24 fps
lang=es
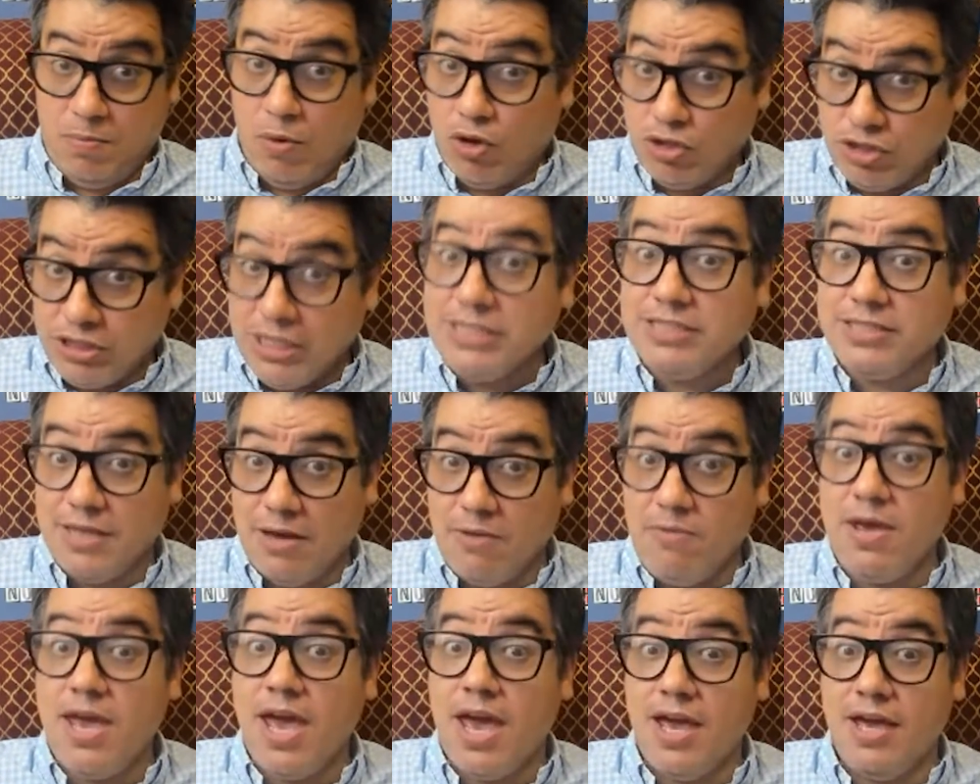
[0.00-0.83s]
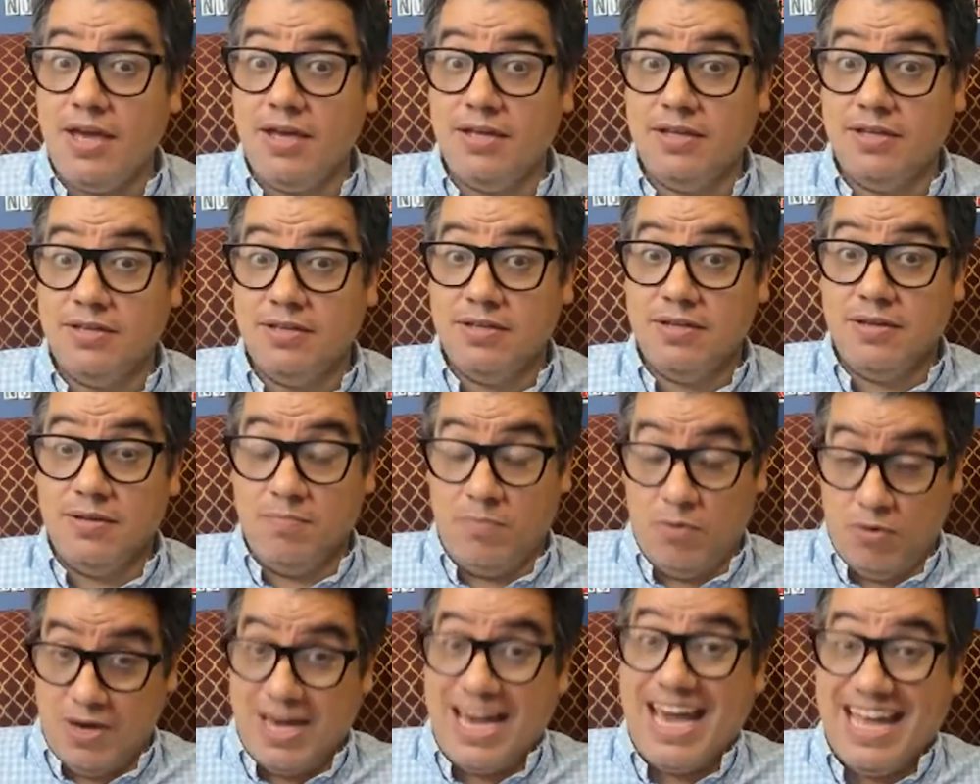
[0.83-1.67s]
Pótense bien,
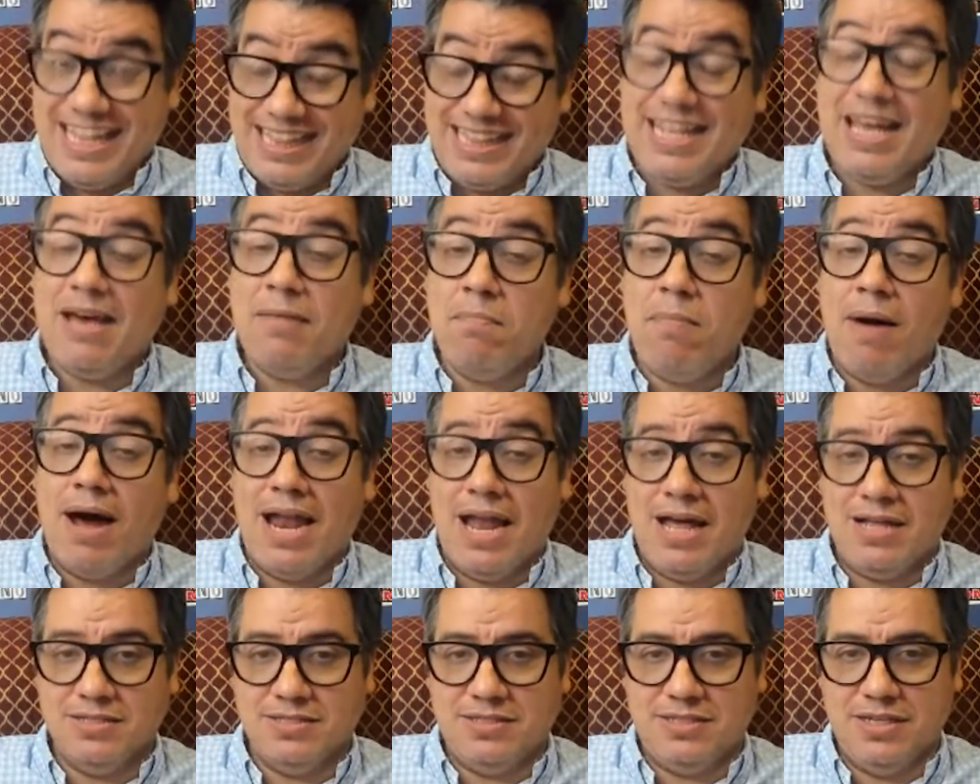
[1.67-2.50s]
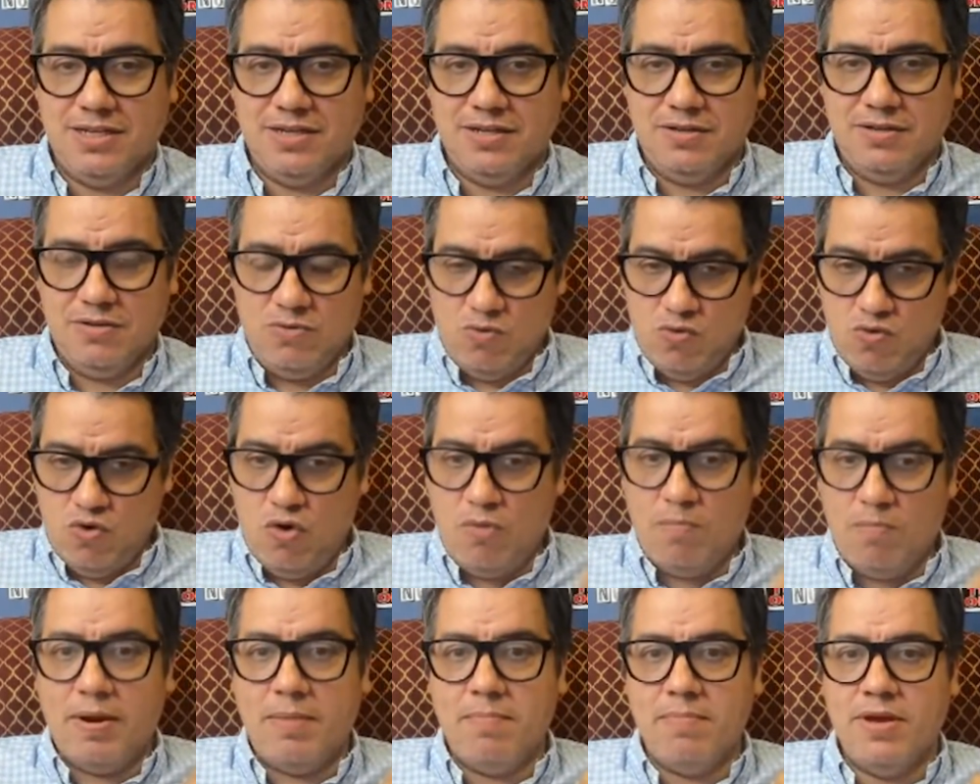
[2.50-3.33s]
porque este es el balance.
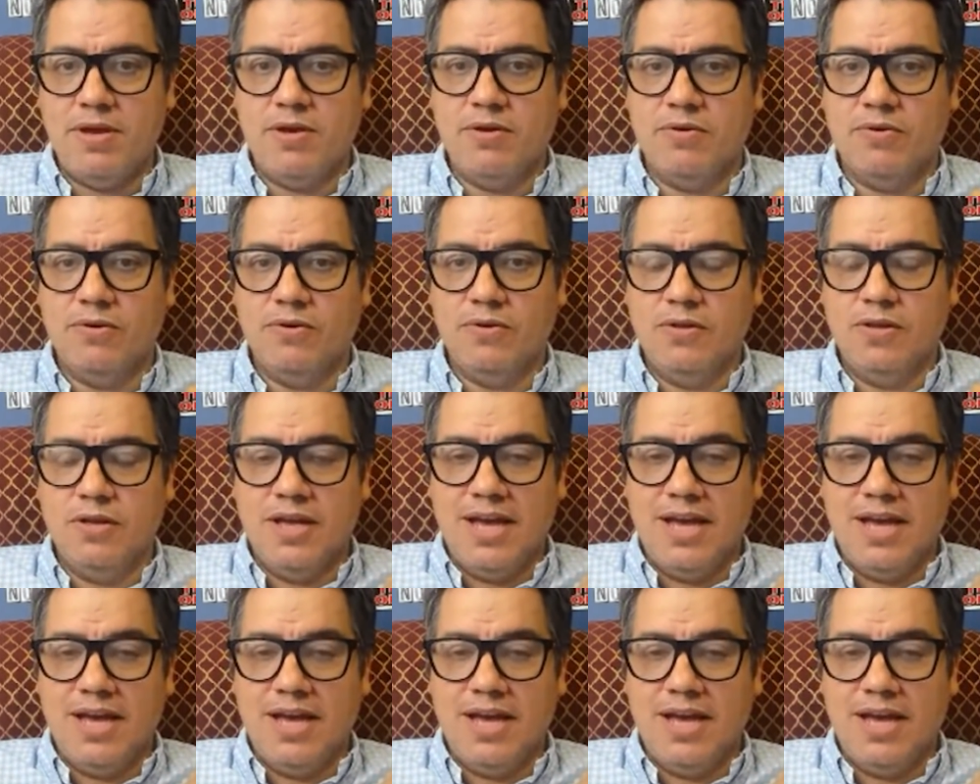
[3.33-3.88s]
Un hombre mío.